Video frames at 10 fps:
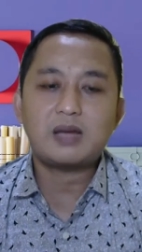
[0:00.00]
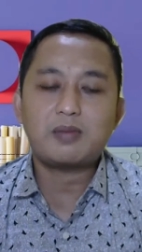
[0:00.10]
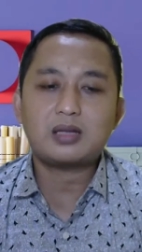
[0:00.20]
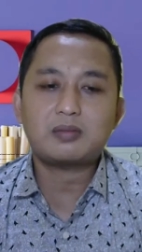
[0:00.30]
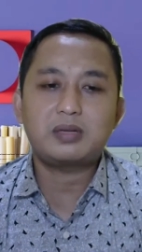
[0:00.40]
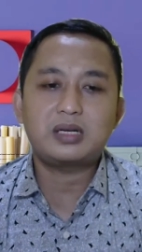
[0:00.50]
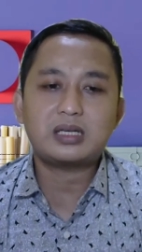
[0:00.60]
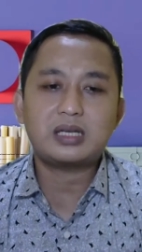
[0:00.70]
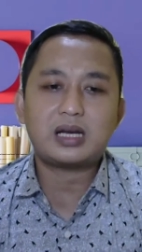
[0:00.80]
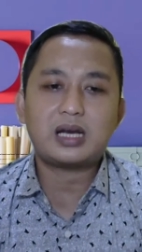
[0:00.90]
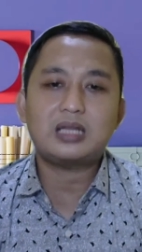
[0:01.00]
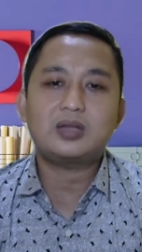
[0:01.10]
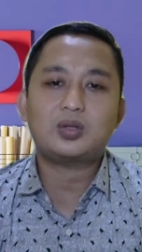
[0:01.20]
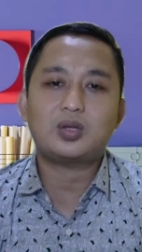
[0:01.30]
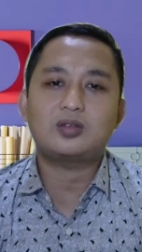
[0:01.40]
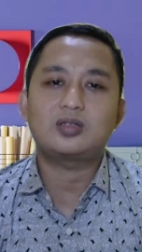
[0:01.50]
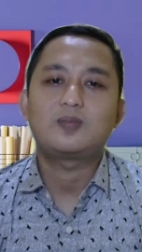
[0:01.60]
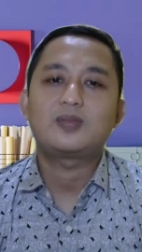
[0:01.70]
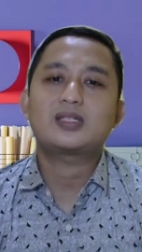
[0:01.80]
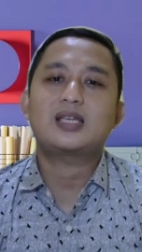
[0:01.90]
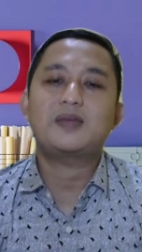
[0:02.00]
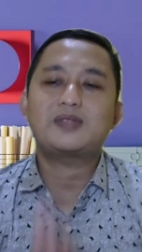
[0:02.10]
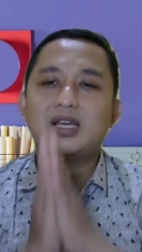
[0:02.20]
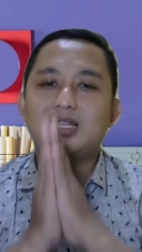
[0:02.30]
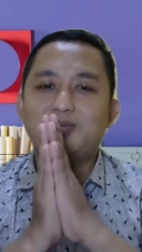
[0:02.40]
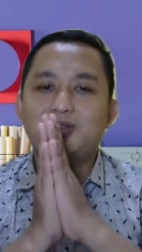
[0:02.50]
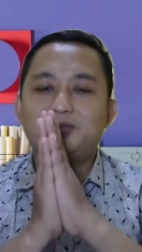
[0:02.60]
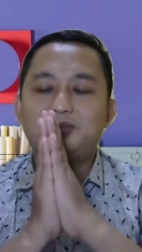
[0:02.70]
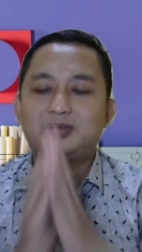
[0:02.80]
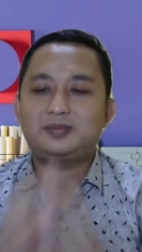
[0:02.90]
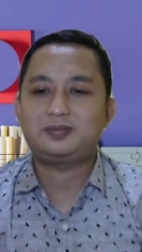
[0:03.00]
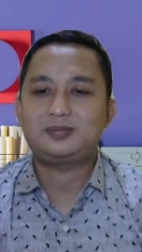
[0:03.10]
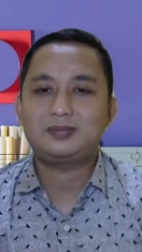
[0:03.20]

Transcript: Selamat mengerjakan tuton. Salam sehat, teman.